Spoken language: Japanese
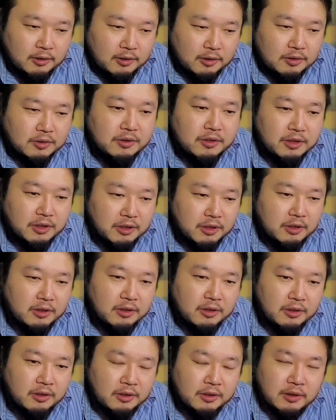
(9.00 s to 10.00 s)
ついに、
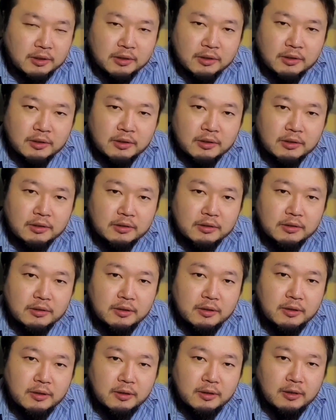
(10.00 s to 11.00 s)

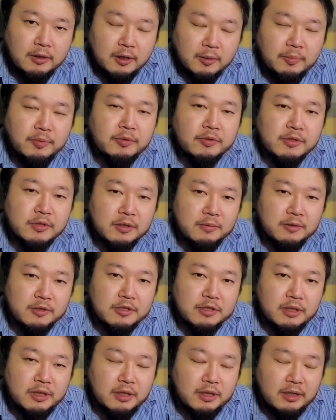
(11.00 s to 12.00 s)
発表されま
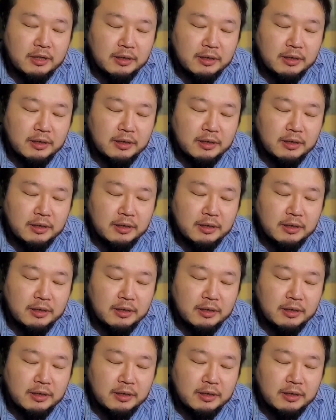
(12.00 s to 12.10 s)
した。